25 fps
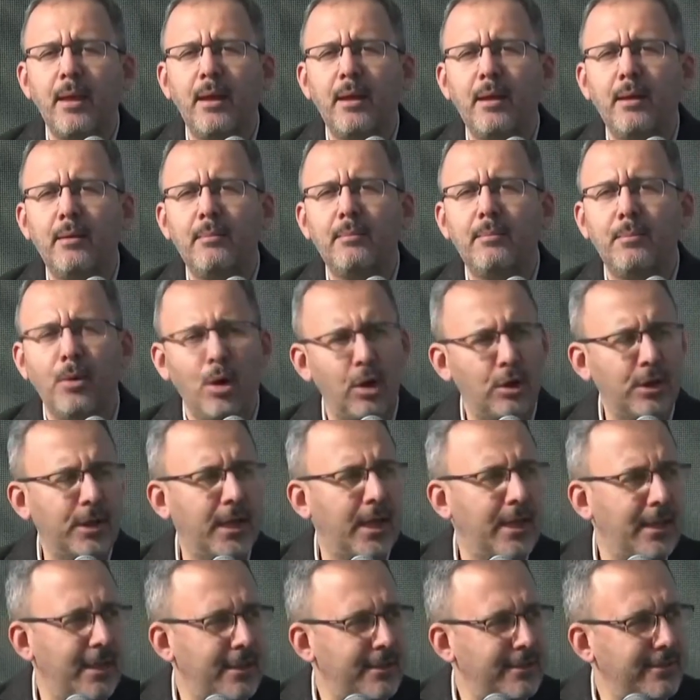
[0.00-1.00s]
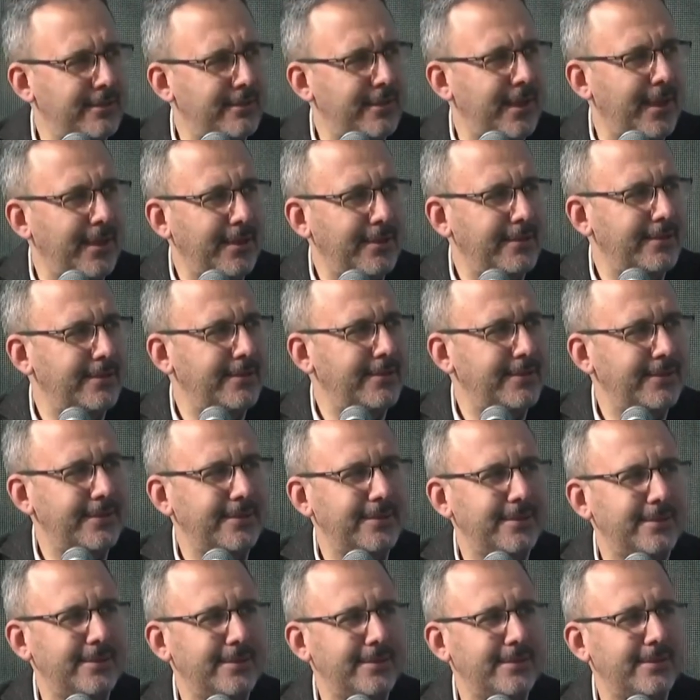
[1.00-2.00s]
bölgelerinde
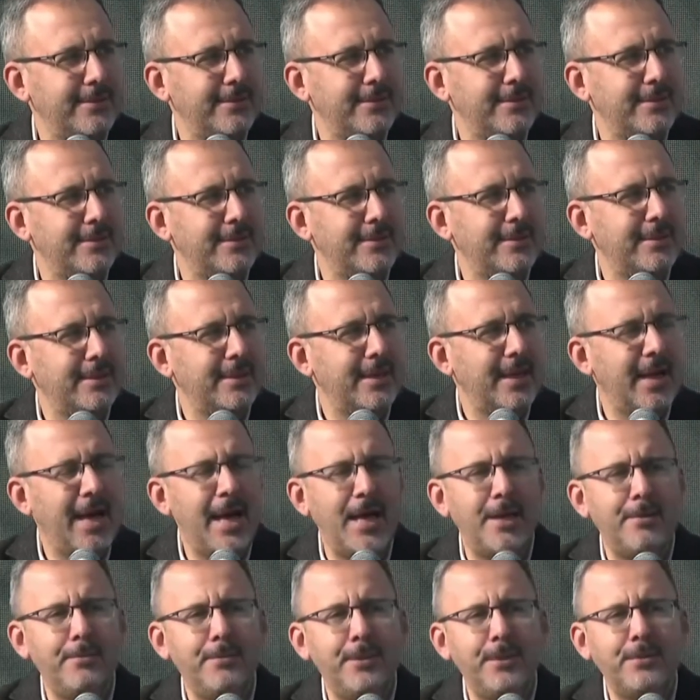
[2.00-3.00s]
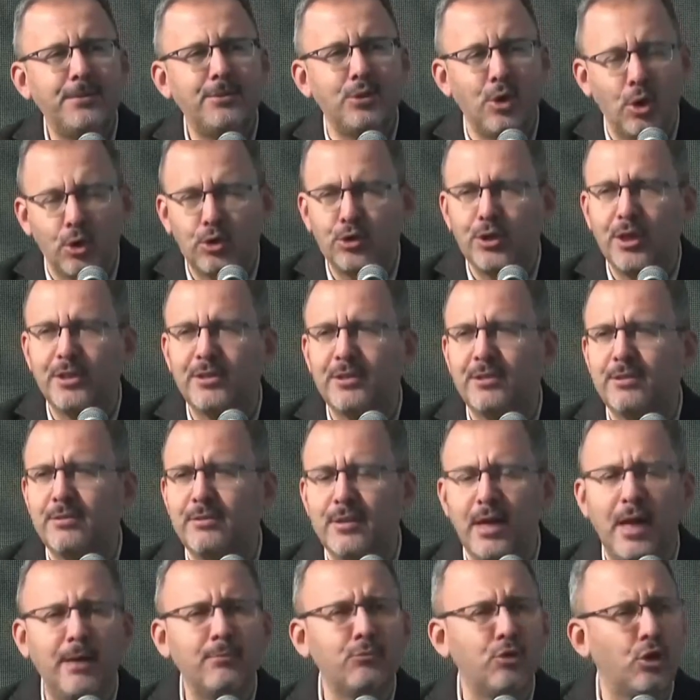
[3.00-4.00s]
her bir noktasında
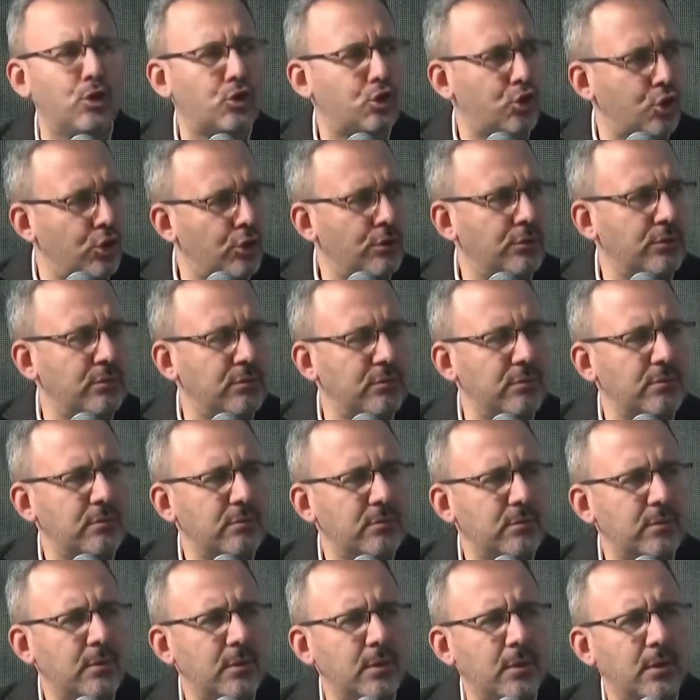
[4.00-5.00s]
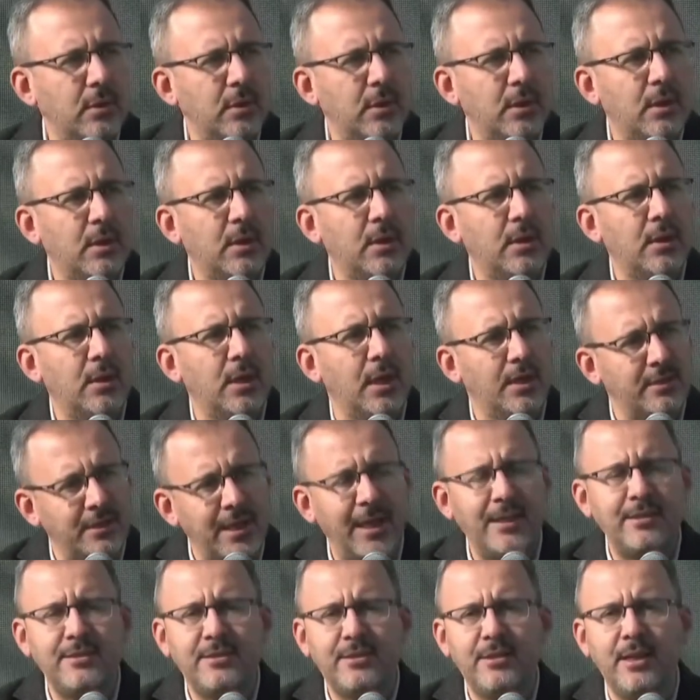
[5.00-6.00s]
hamdolsun eser
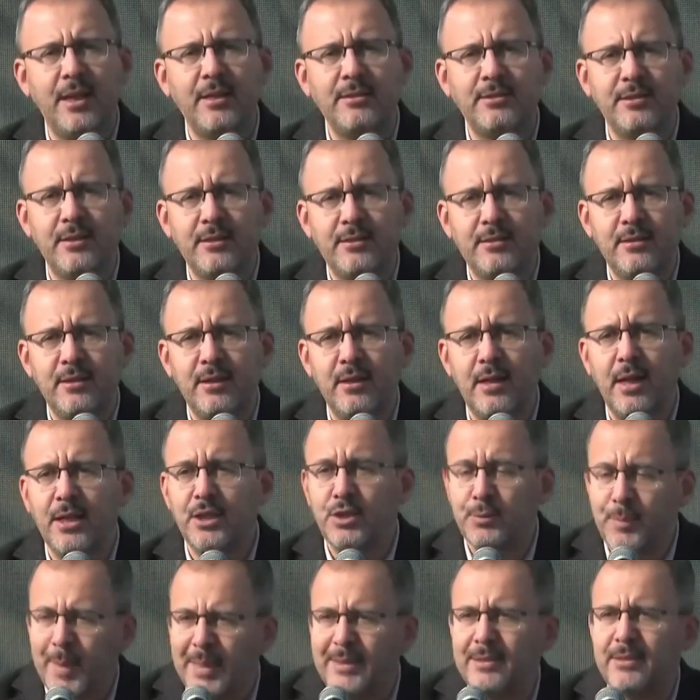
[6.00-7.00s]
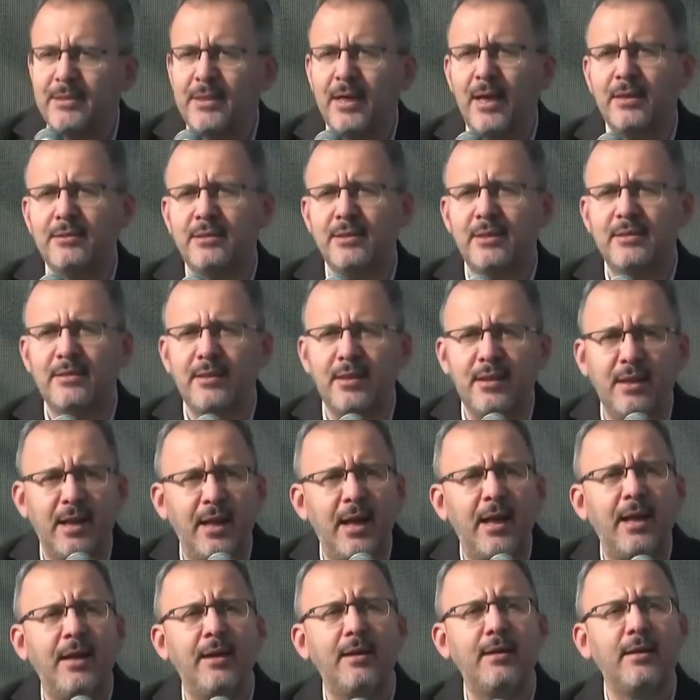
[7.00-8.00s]
siyasetiyle, hizmet siyasetiyle
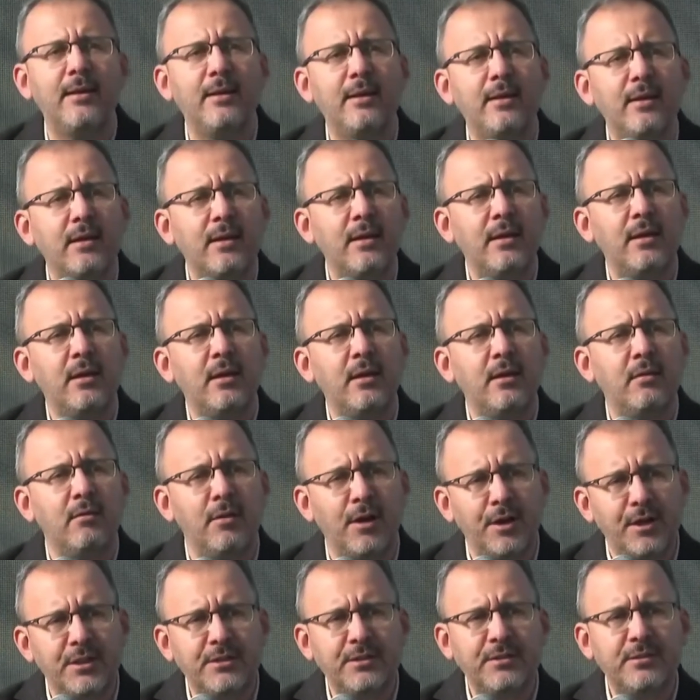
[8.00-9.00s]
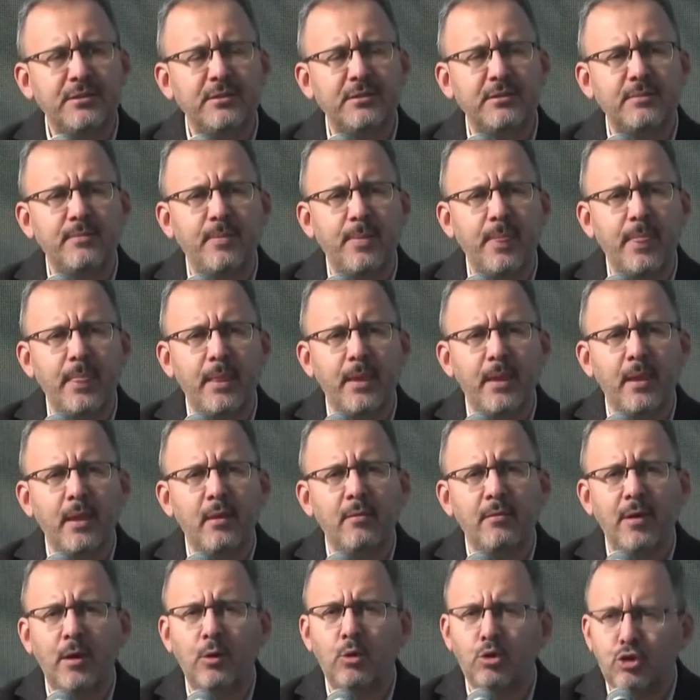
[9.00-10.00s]
varız. Ve
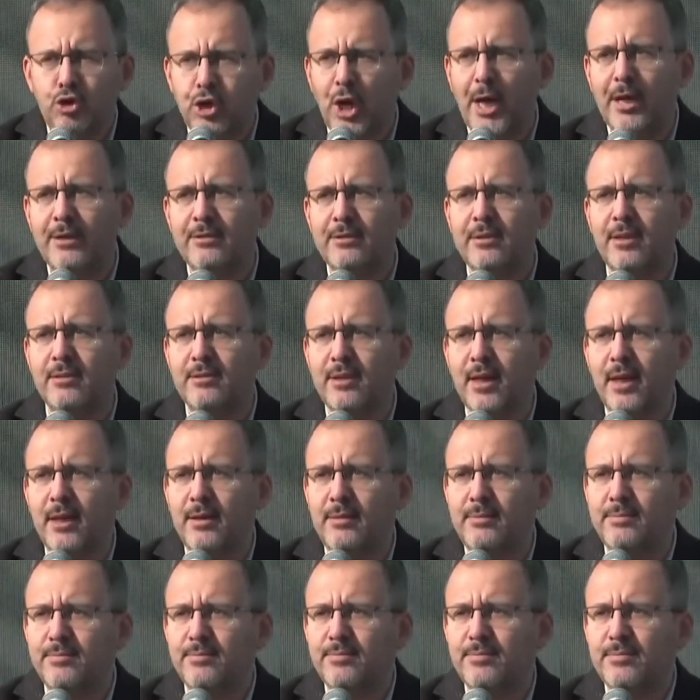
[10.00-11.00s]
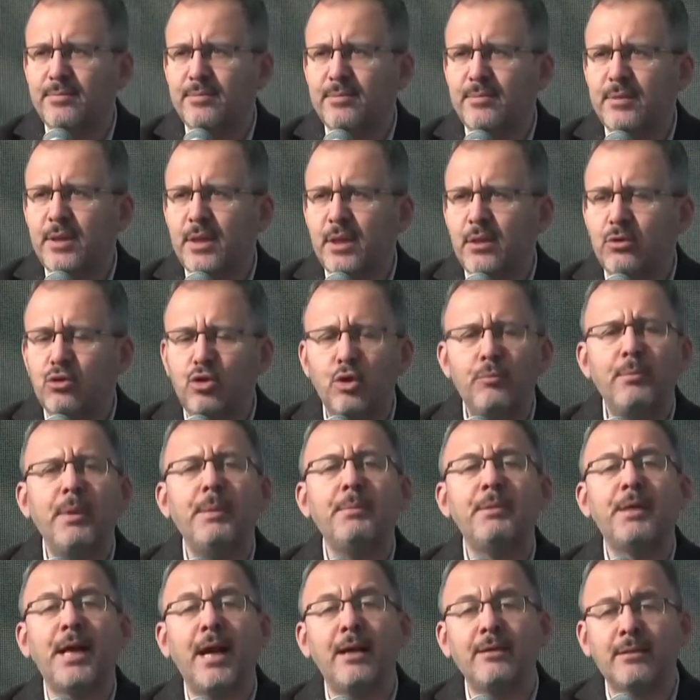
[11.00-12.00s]
Uşak'ta da tüm
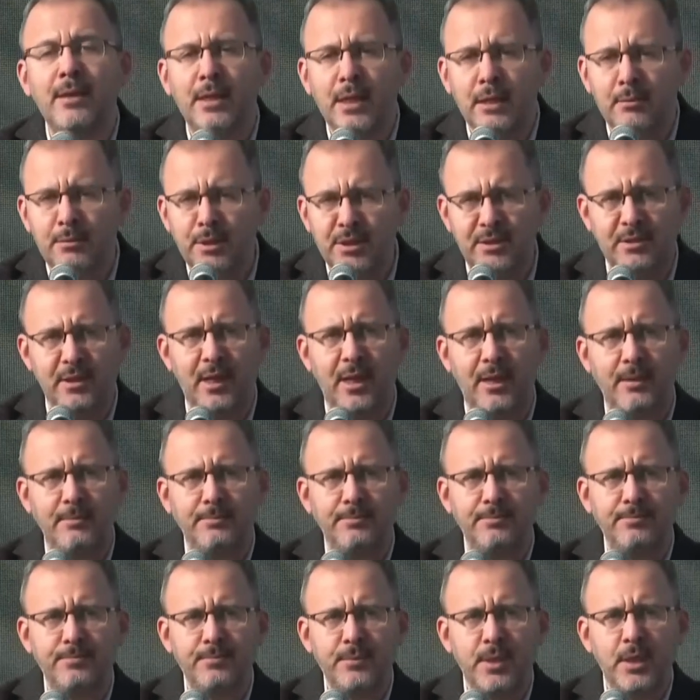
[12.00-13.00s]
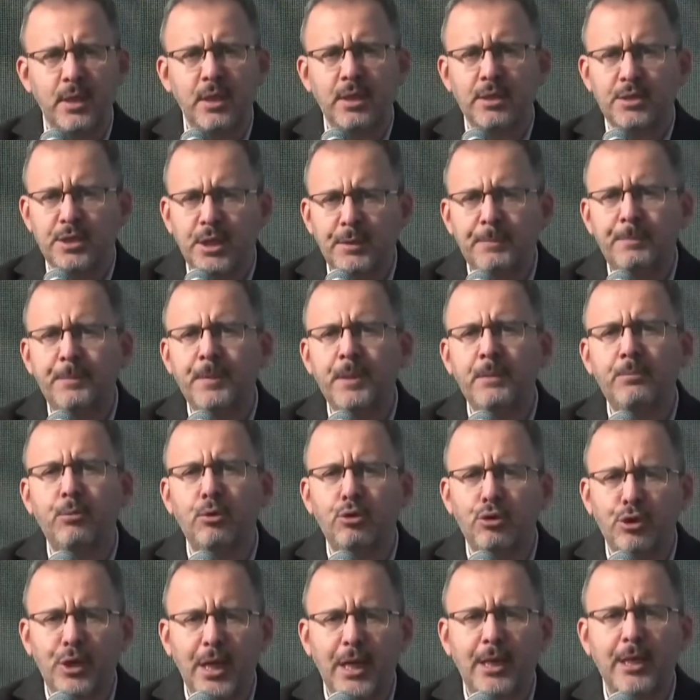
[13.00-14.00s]
imkanlarımızla tıpkı
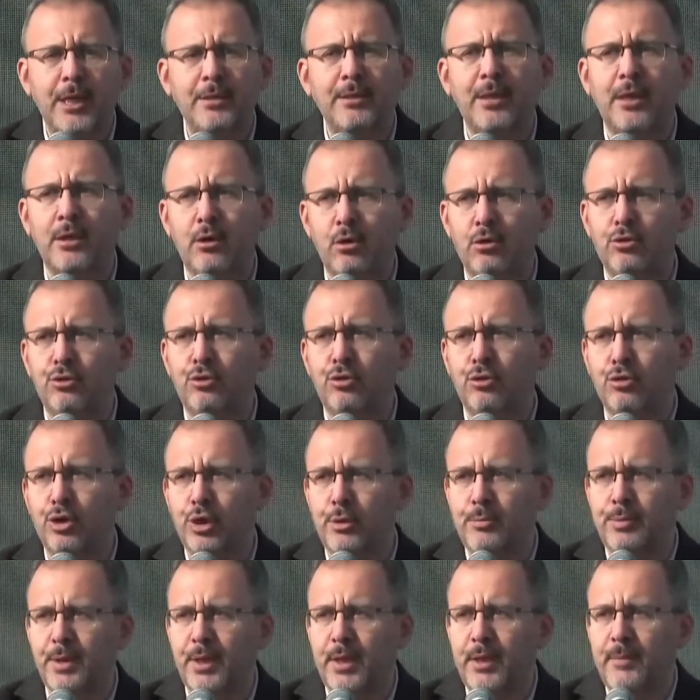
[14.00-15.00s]
bugüne kadar olduğu gibi